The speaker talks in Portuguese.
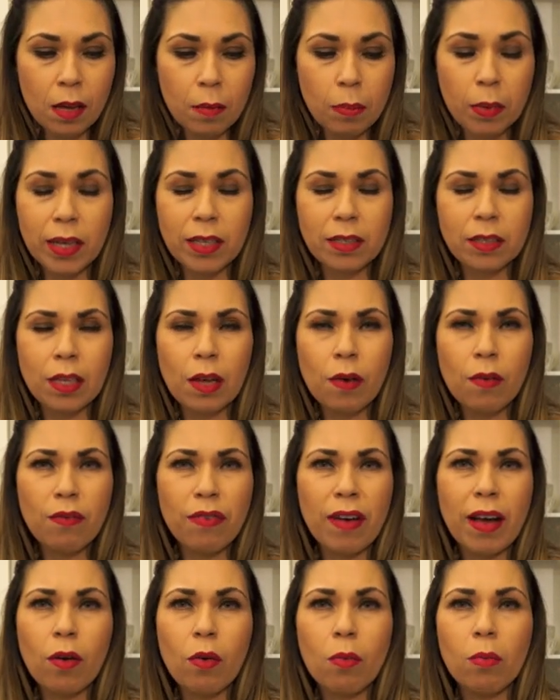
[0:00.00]
Porque senão
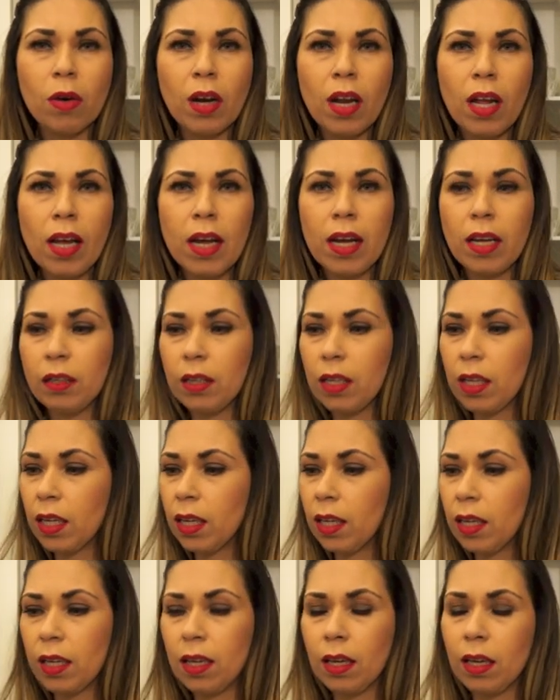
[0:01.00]
vai acumulando
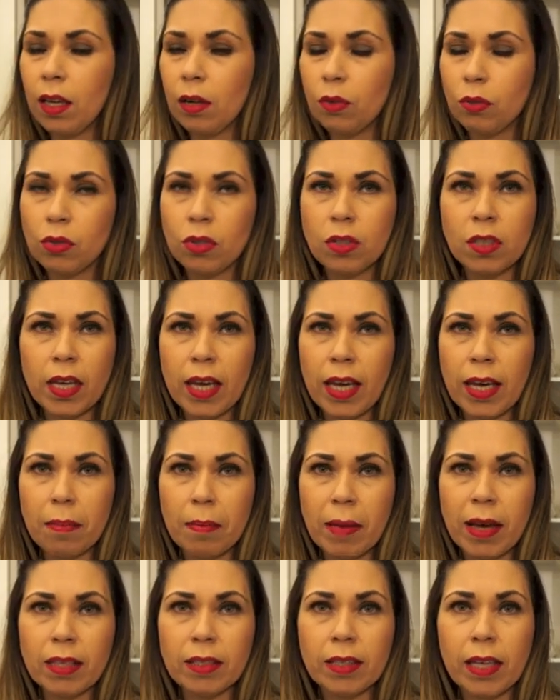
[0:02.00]
e, e eu não sei
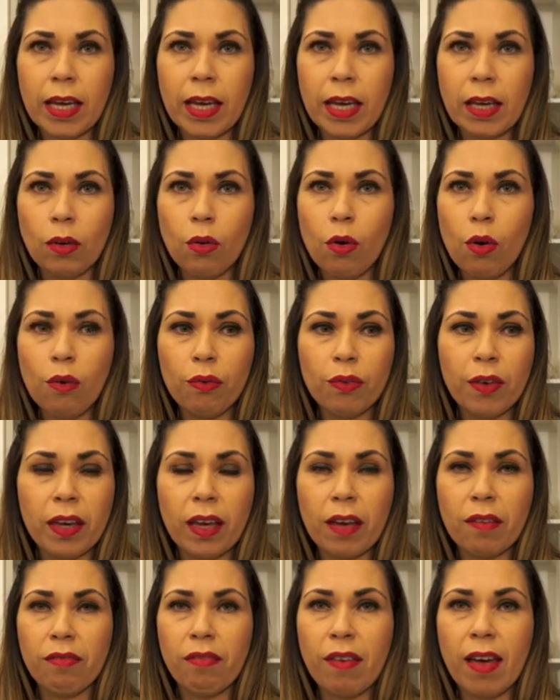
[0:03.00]
mais o que, que é novo, o que,
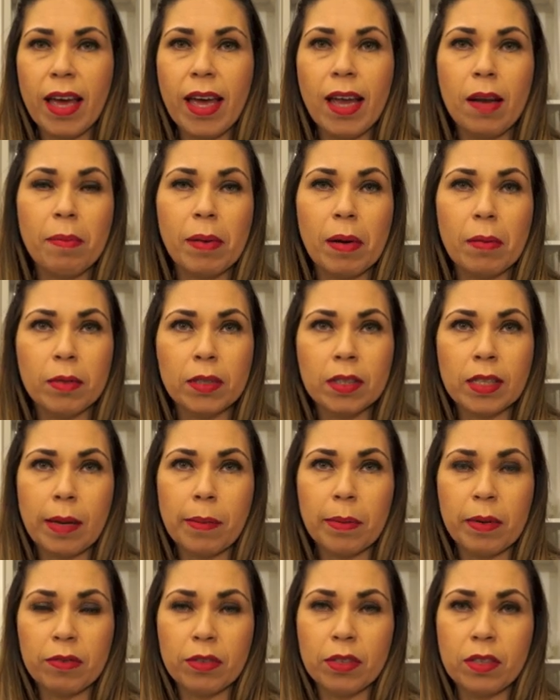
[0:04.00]
que é velho pra
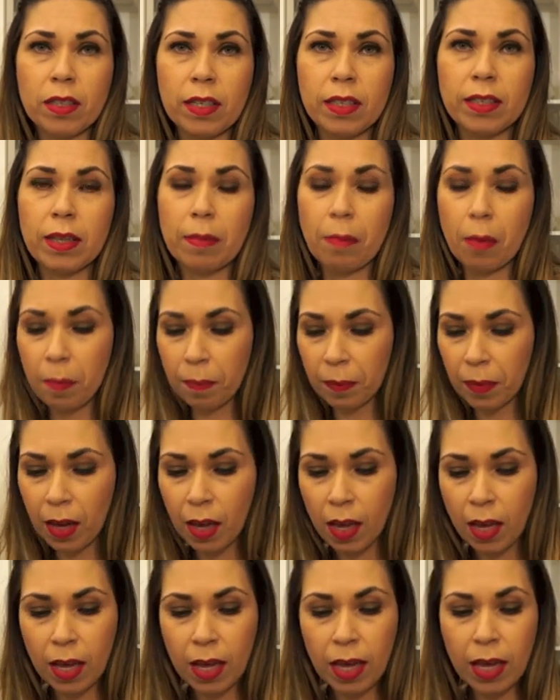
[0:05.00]
mostrar pra vocês, tá bom?
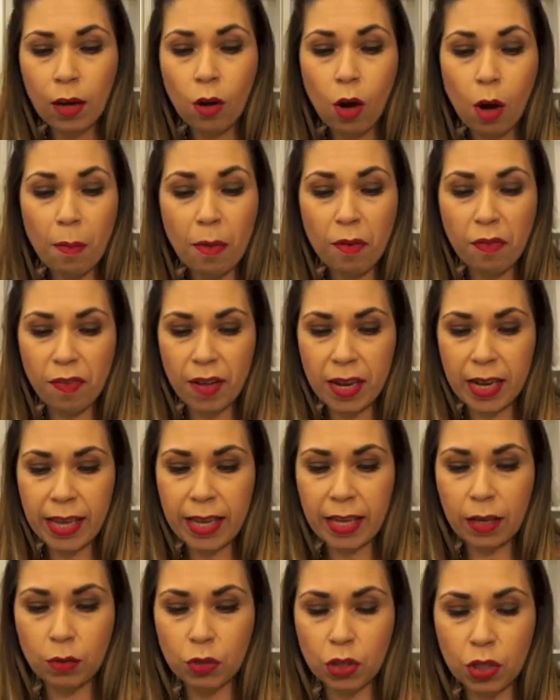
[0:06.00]
Como eu
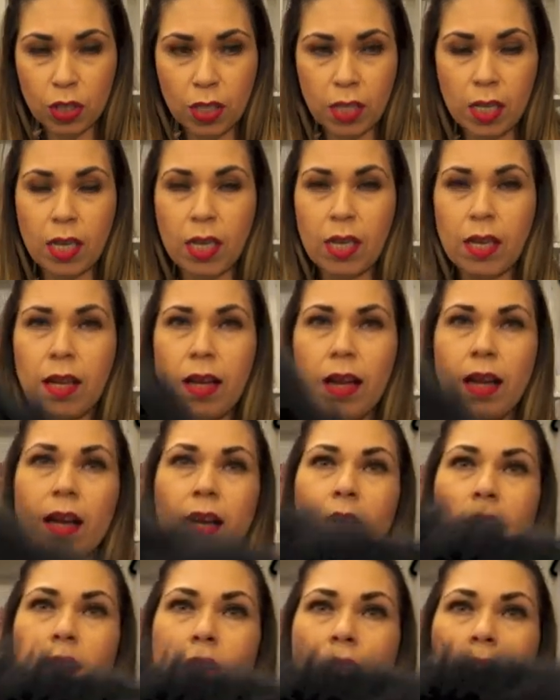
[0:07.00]
falei que eu tinha
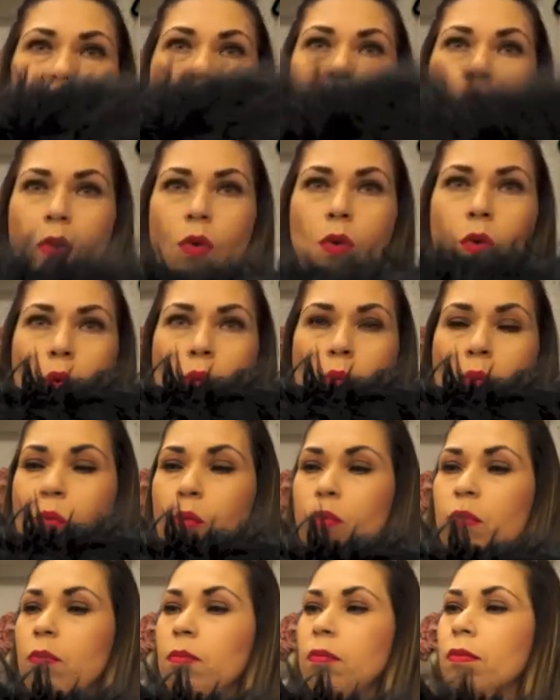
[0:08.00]
uh,
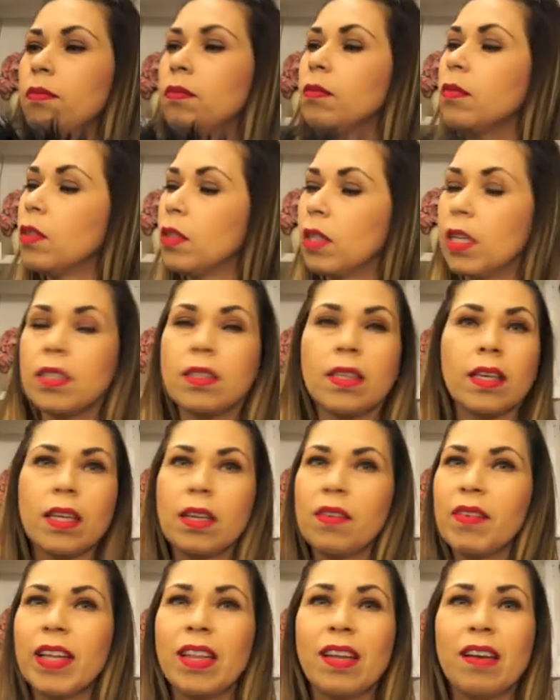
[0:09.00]
um... Isso aqui
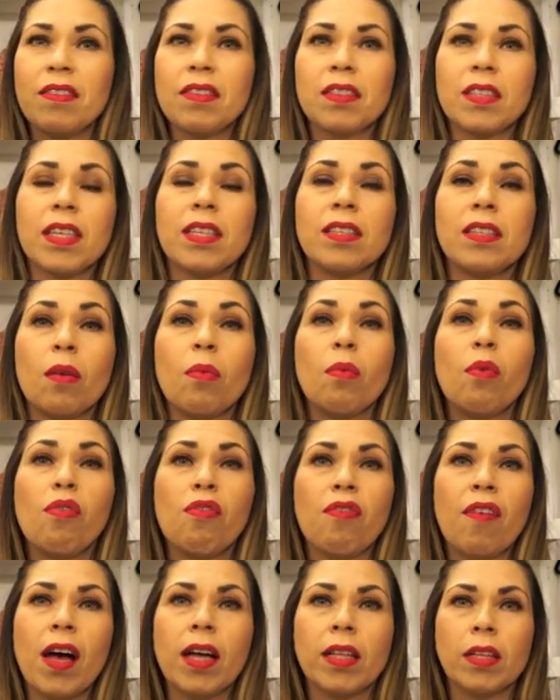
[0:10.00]
não é travesseiro, isso é
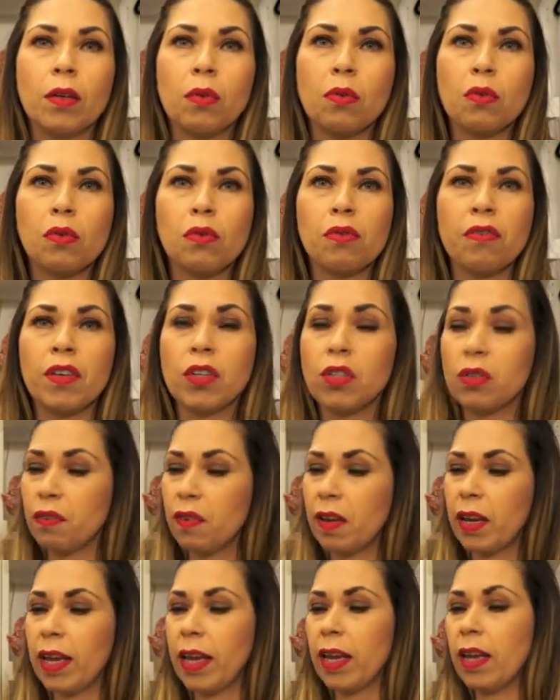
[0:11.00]
almofada. No outro vídeo eu
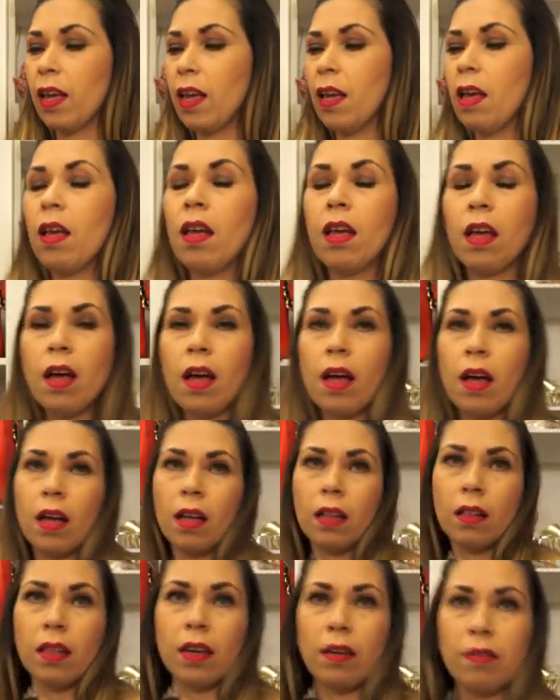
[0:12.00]
falei
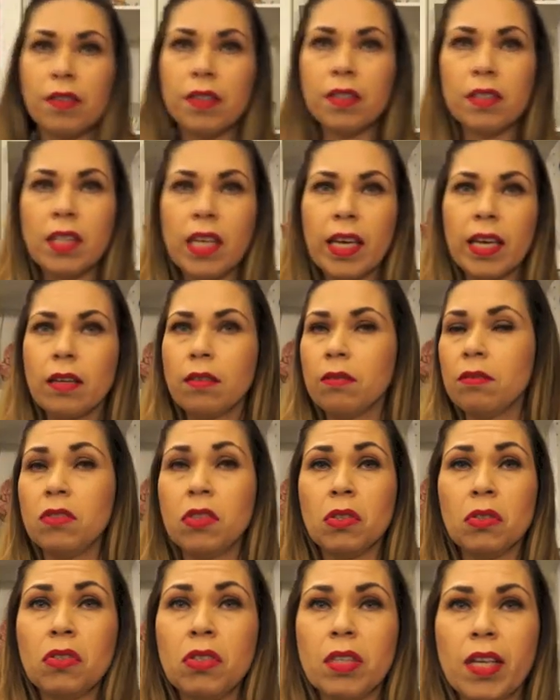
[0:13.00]
uh, travesseiro,
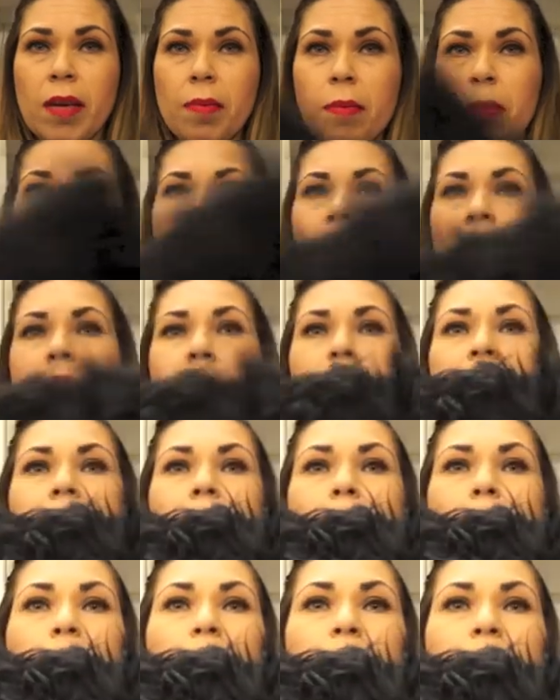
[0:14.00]
não sei porquê, mas
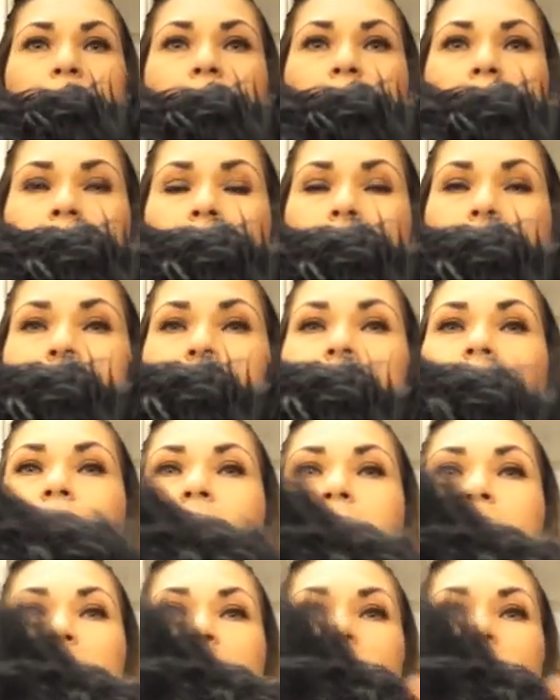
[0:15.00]
é almofada, tá?